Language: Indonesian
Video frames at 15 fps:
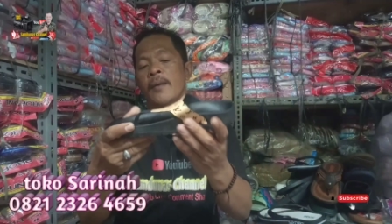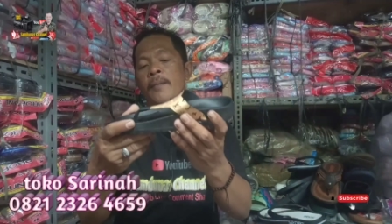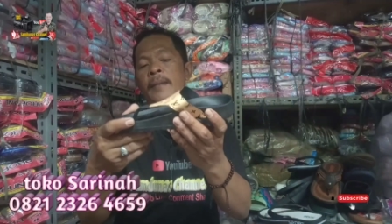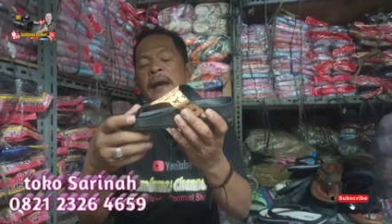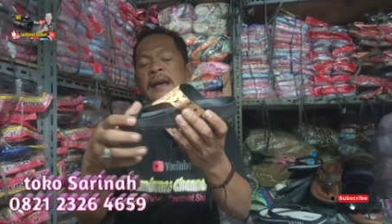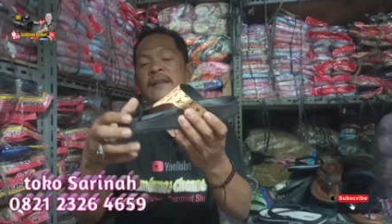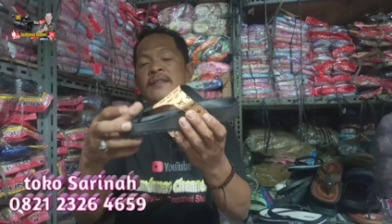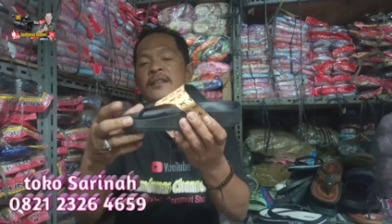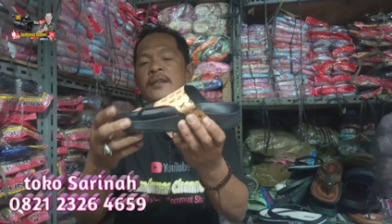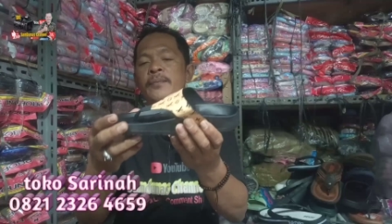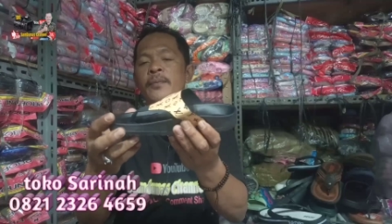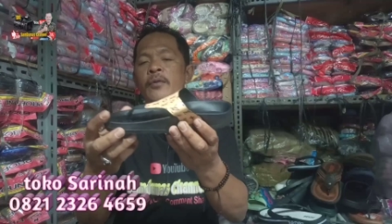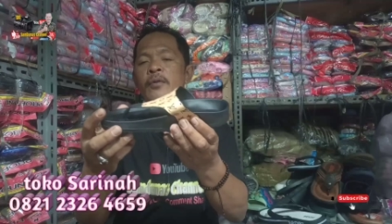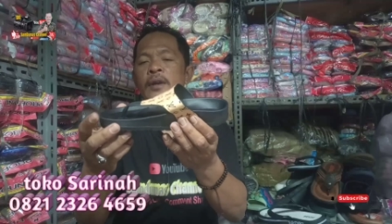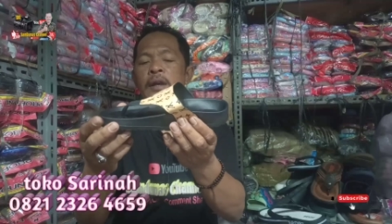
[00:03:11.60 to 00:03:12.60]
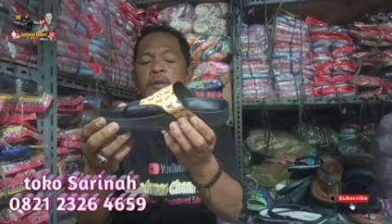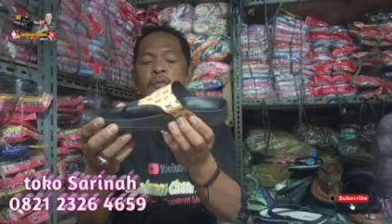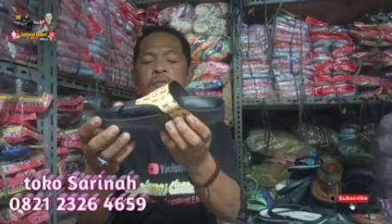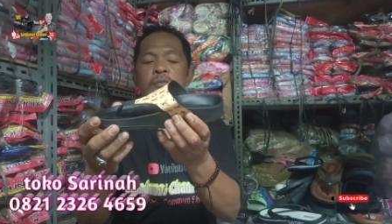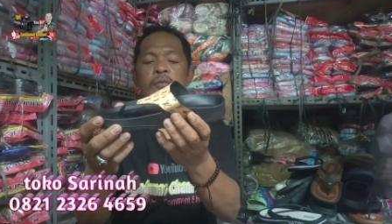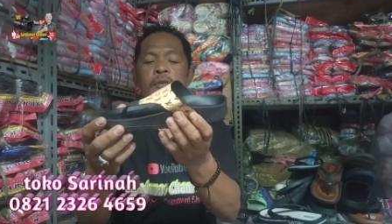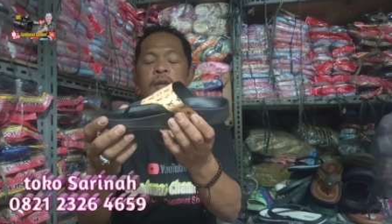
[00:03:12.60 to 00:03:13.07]
masih produk
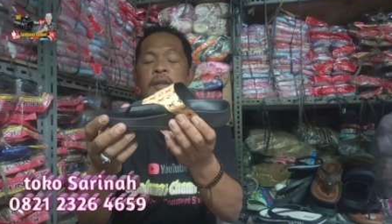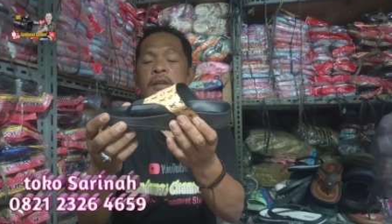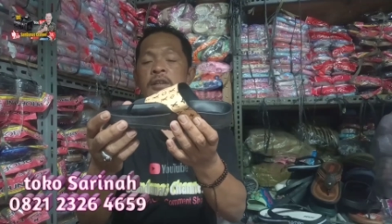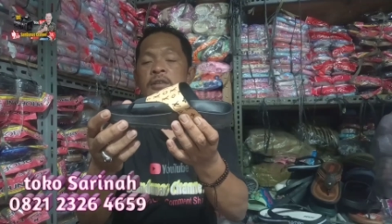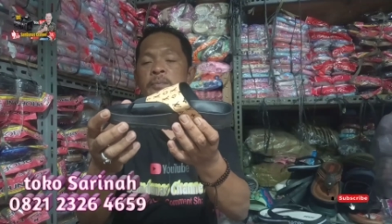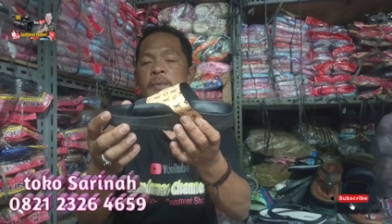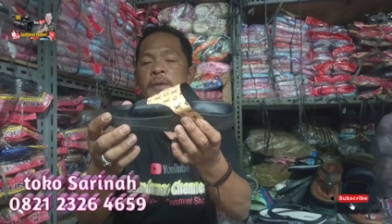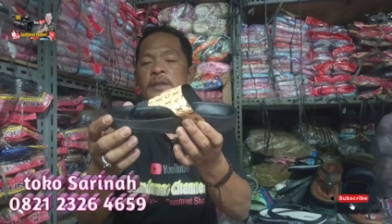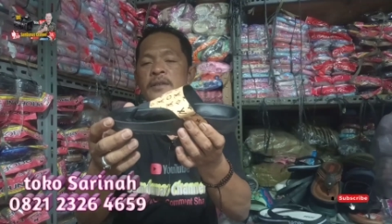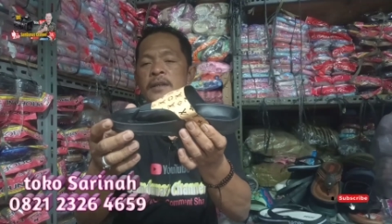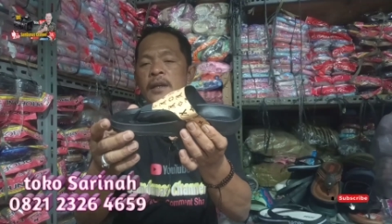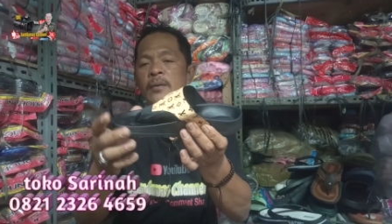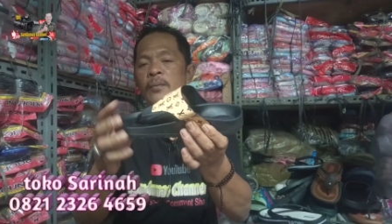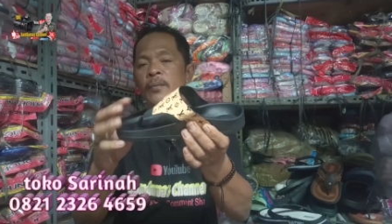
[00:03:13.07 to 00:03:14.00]
unggulan dan spesial